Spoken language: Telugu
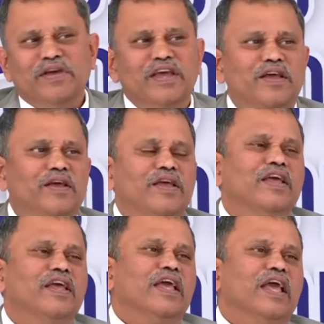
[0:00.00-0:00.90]
ఇవి
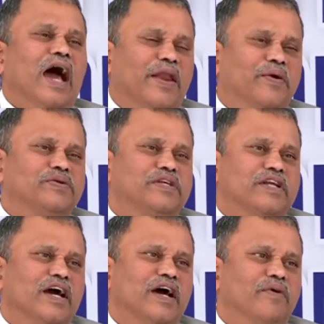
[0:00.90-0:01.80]

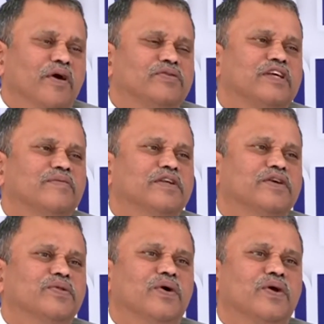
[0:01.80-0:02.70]
అనవసరంగా వ్యవస్థల
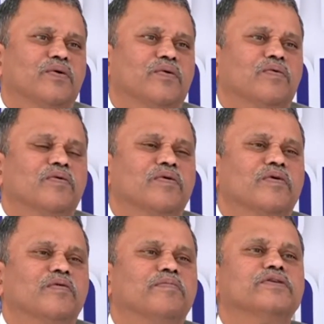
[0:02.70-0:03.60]
మధ్య దూరం
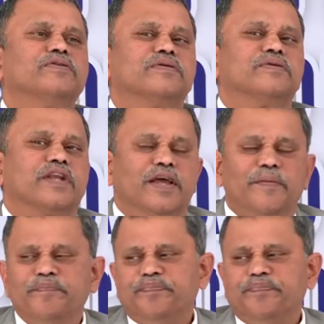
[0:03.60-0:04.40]
పెంచుతూ ఉంటాయి